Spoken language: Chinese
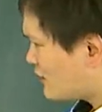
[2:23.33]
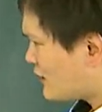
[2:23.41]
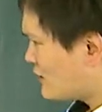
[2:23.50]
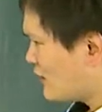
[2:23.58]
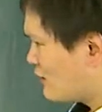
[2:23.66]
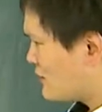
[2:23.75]

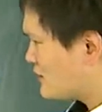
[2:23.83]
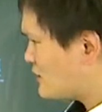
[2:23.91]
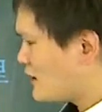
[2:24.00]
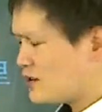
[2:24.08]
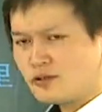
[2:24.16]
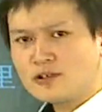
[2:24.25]
难道我们
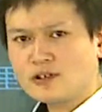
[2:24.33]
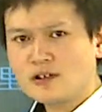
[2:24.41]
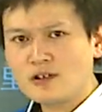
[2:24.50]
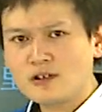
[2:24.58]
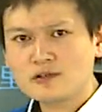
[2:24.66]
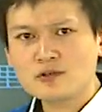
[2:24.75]
C 选
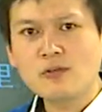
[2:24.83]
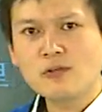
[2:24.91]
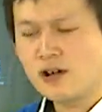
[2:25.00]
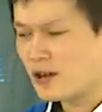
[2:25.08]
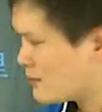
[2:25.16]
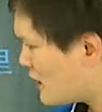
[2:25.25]
项
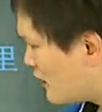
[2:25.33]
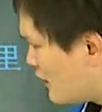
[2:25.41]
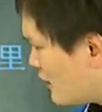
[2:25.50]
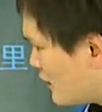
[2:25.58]
错了吗？